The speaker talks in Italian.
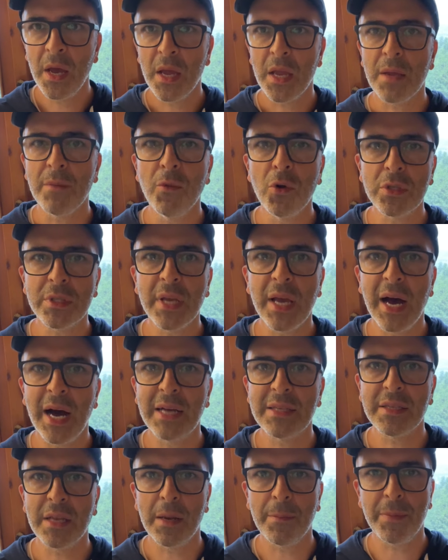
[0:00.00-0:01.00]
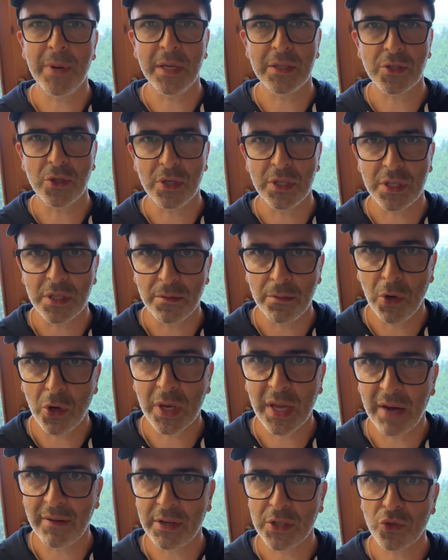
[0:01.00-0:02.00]
In molti casi l'applicazione si
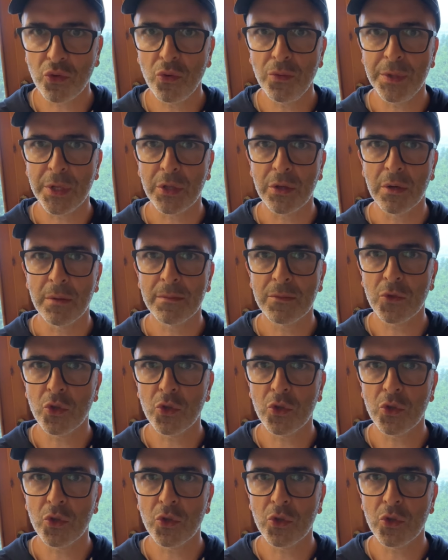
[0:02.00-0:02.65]
bloccava subito